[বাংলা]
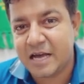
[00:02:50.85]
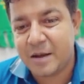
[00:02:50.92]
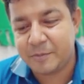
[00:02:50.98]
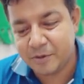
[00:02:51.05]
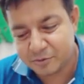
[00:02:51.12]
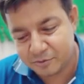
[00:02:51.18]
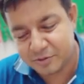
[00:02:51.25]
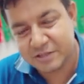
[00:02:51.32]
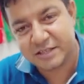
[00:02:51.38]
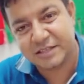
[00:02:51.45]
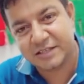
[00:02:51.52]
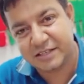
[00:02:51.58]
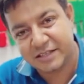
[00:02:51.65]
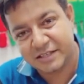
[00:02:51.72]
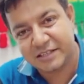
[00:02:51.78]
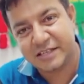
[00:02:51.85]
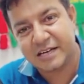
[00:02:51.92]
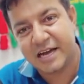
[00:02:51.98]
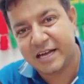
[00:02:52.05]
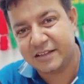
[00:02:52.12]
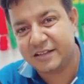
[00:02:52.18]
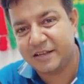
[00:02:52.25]
আমরা তো নিজেদের নিজের
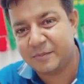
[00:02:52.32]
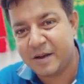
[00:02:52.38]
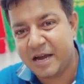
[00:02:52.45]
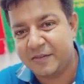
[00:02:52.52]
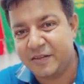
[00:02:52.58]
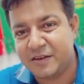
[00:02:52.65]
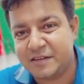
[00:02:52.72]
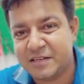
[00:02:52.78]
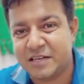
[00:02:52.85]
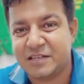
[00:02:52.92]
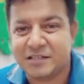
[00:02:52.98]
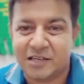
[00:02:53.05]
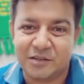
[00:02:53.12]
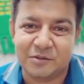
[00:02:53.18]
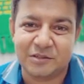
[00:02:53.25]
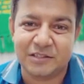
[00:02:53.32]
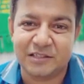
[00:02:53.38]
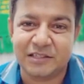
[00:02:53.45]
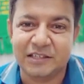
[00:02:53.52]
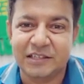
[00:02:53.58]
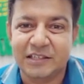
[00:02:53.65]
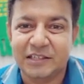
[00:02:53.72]
হাতে ভাইদের চিকিৎসা করছি